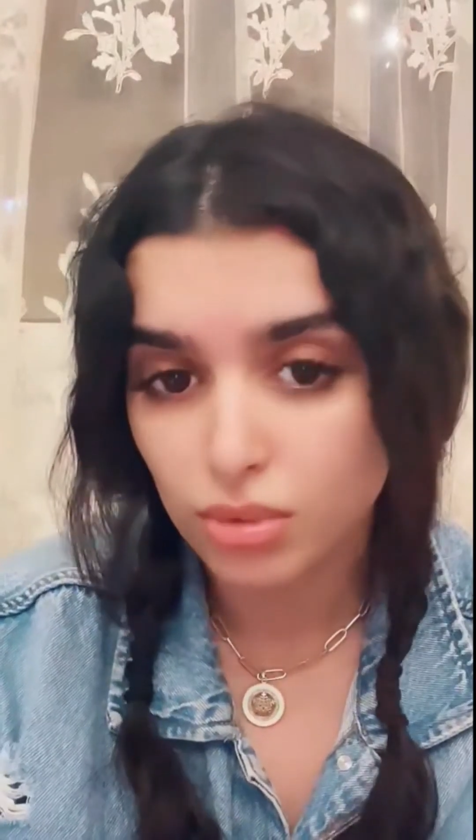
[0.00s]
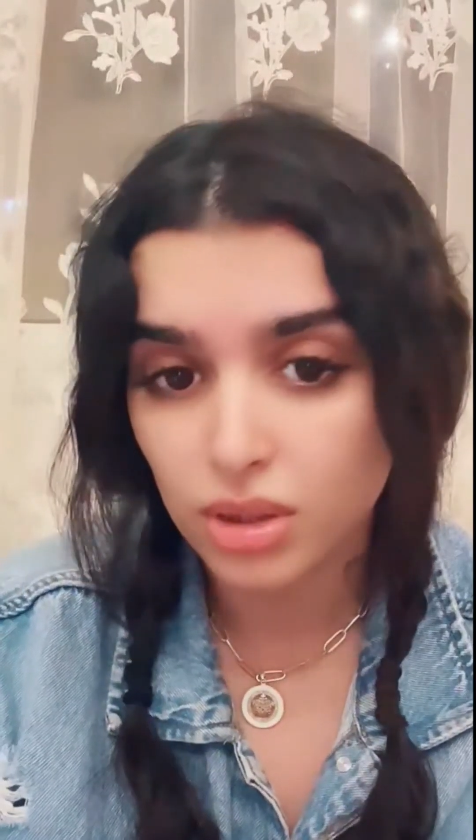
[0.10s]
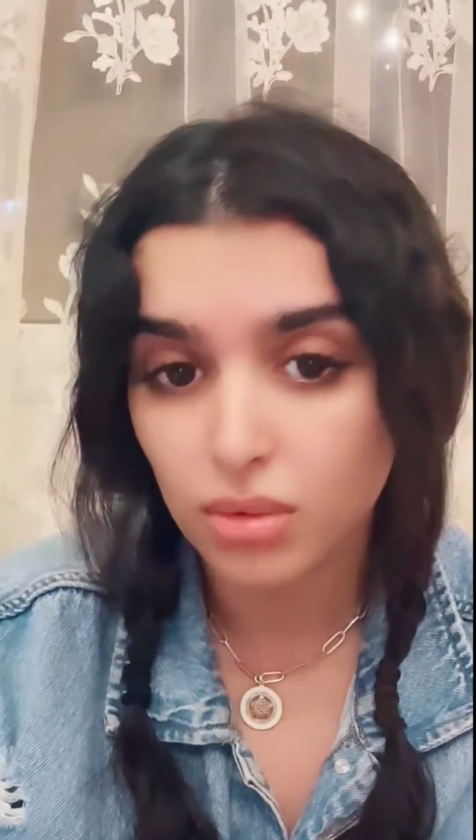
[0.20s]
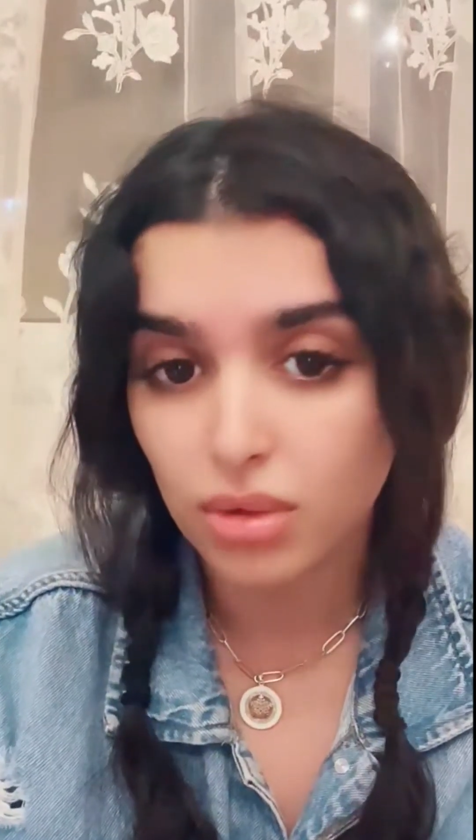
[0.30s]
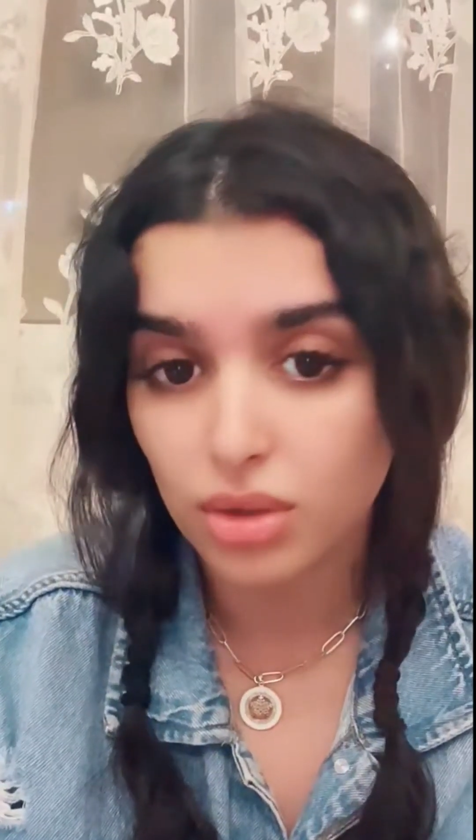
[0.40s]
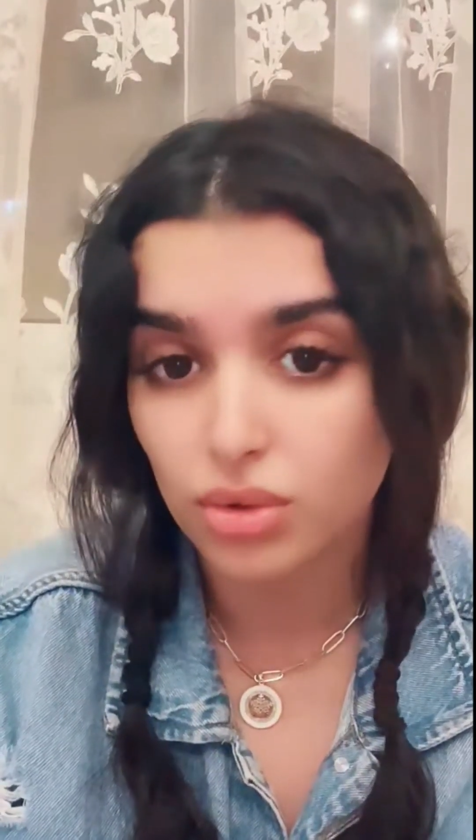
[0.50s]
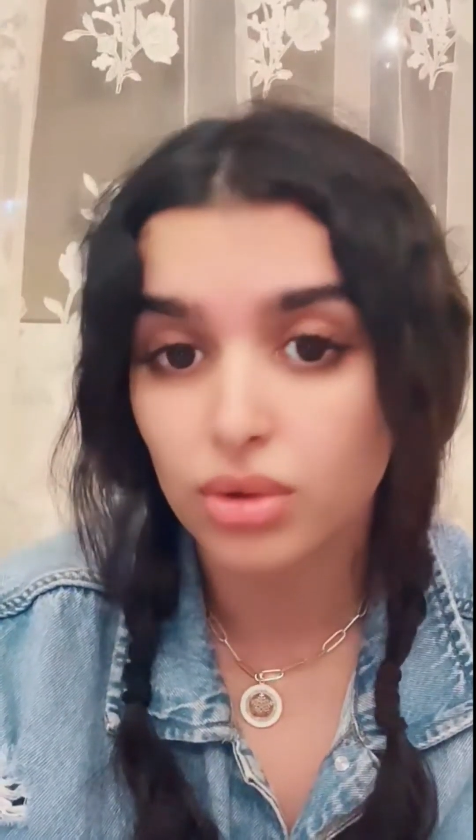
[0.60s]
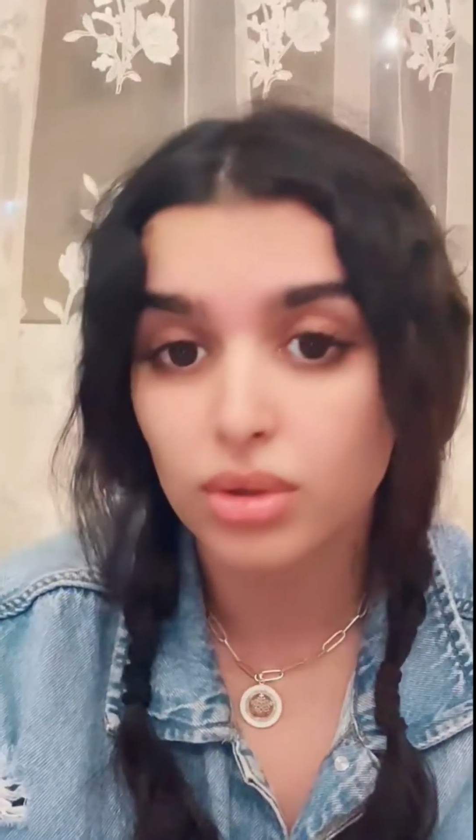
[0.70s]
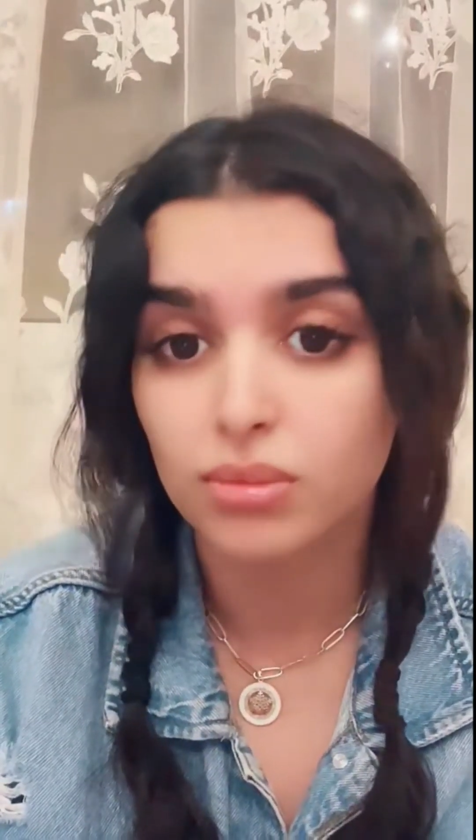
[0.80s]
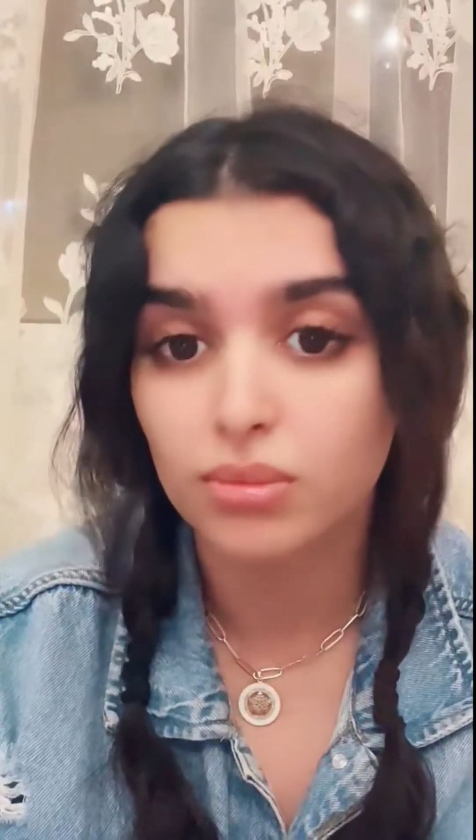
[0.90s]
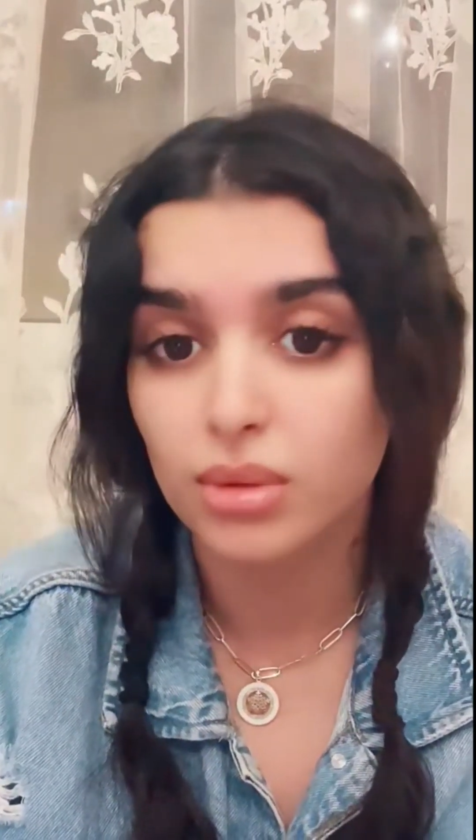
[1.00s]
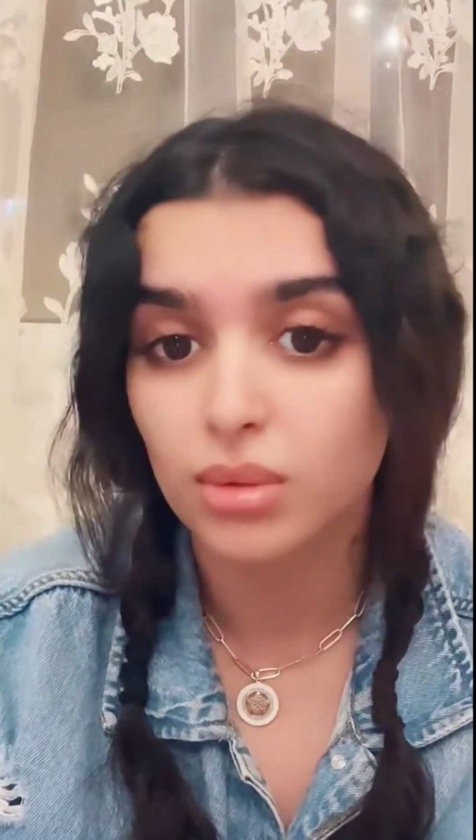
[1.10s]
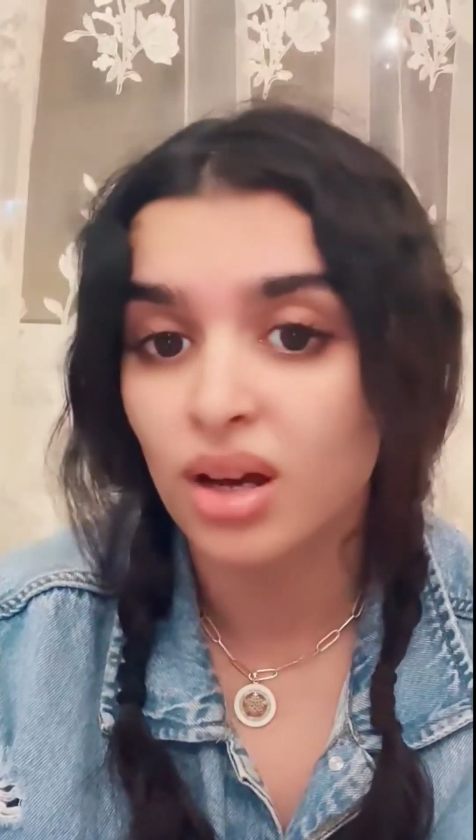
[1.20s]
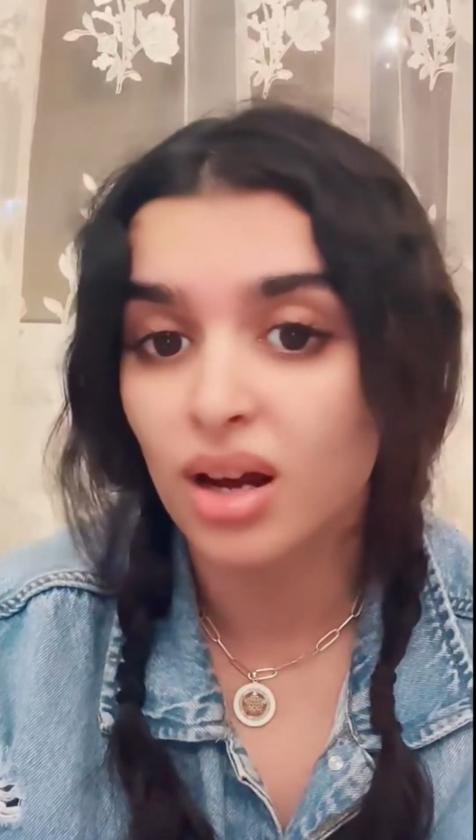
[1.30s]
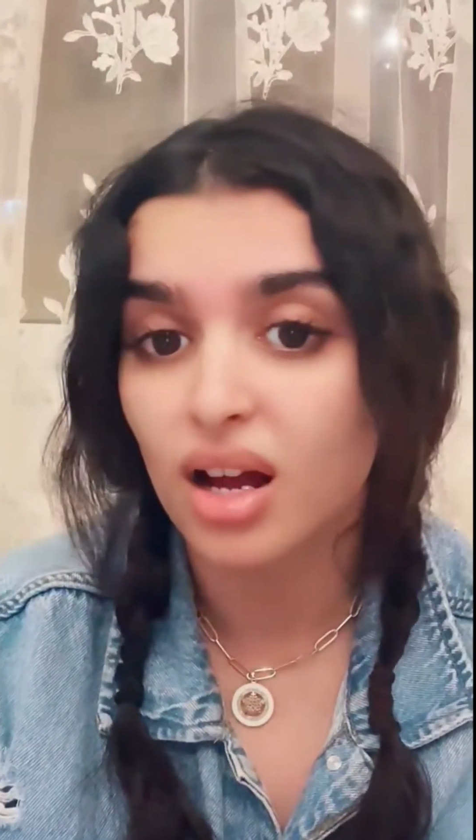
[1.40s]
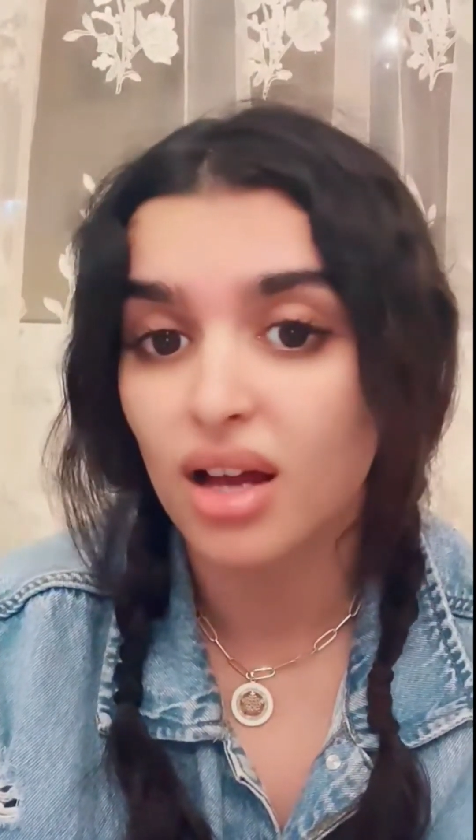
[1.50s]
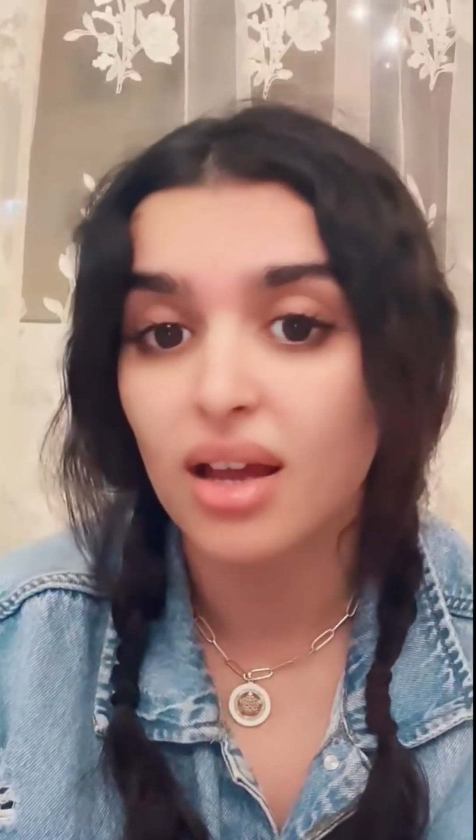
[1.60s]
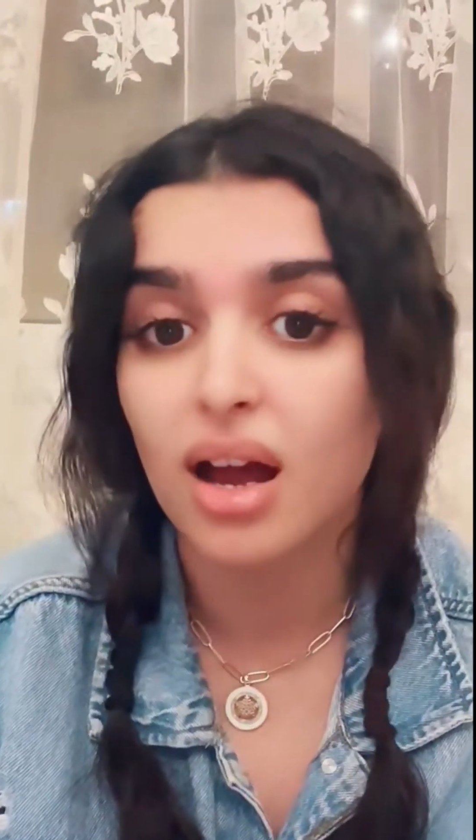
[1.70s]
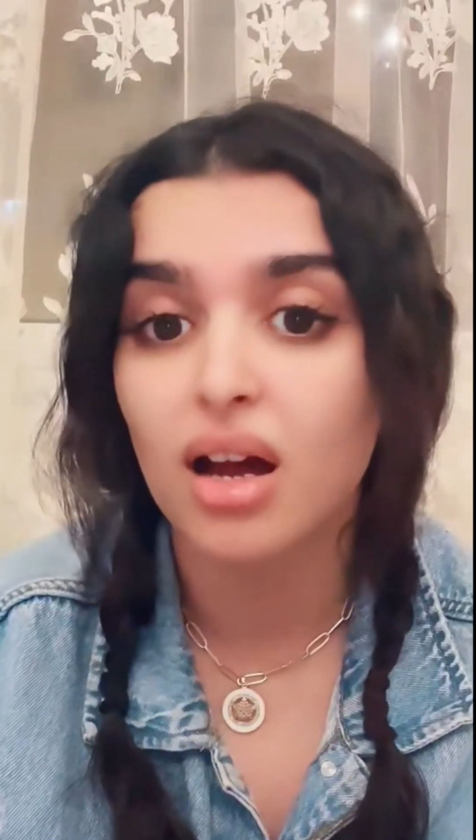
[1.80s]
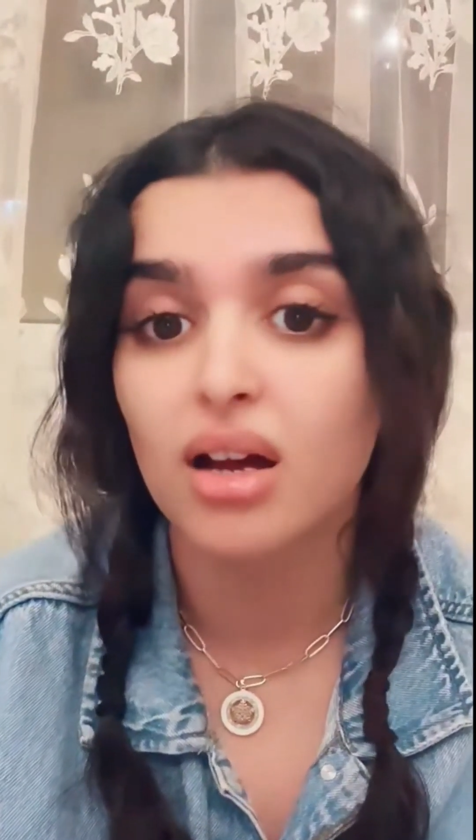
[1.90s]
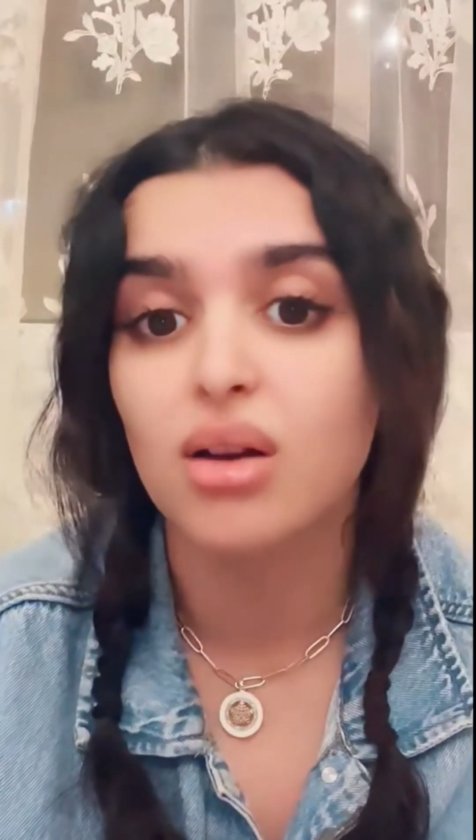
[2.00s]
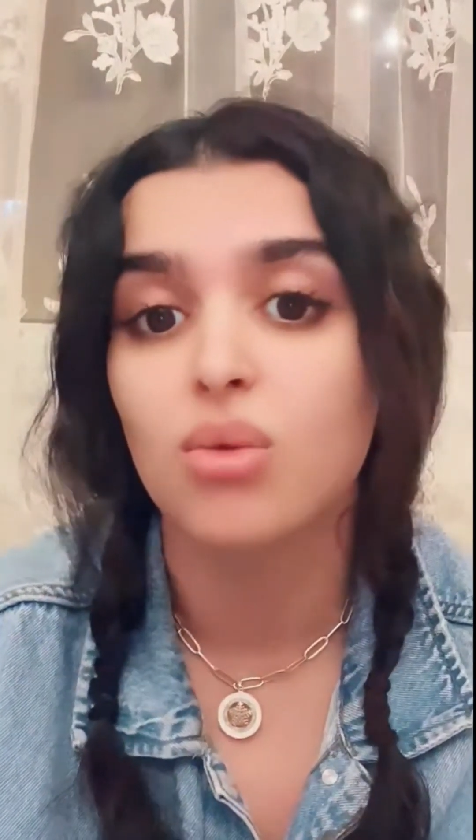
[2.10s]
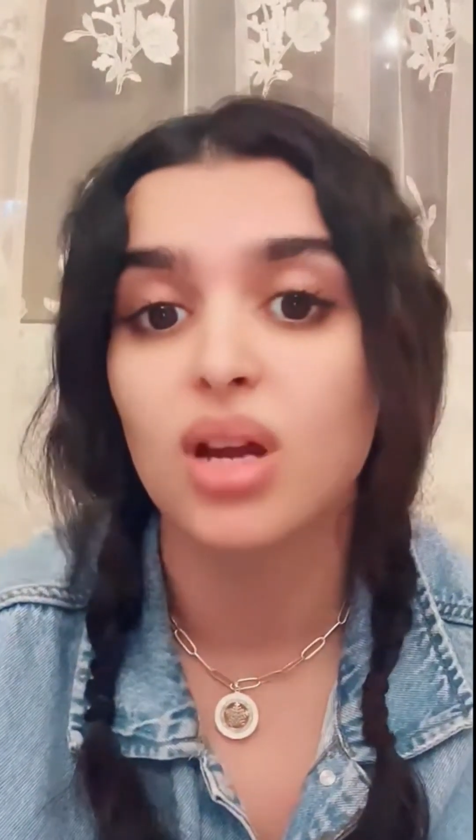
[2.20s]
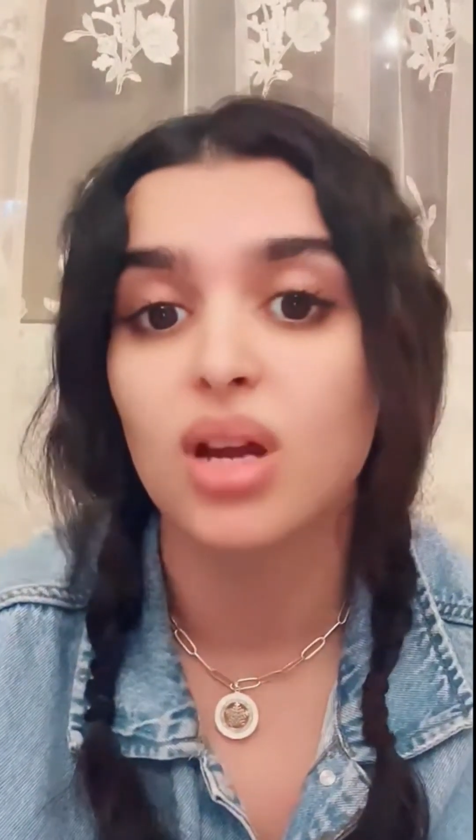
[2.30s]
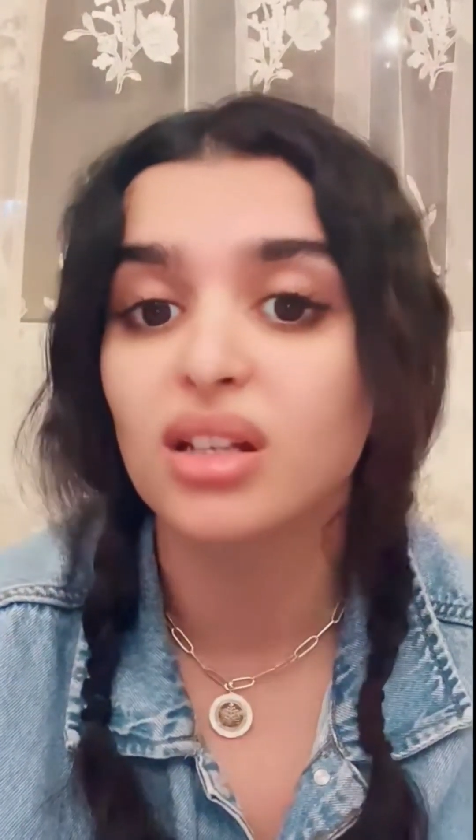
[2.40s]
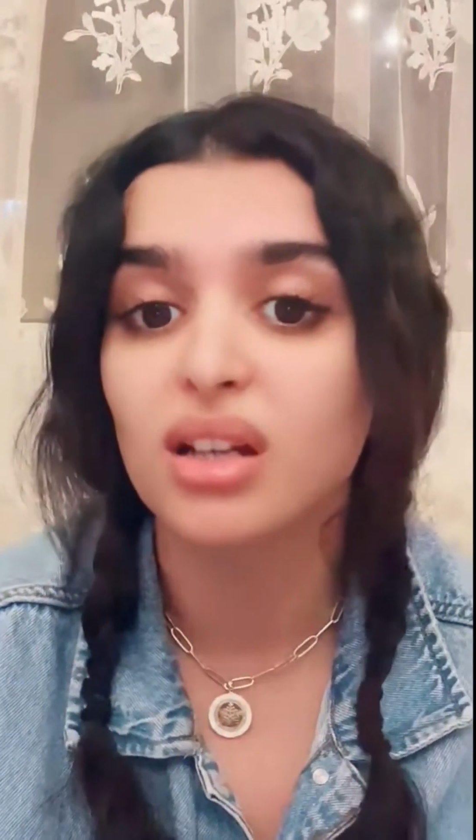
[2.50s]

شو مسويتو من ورايا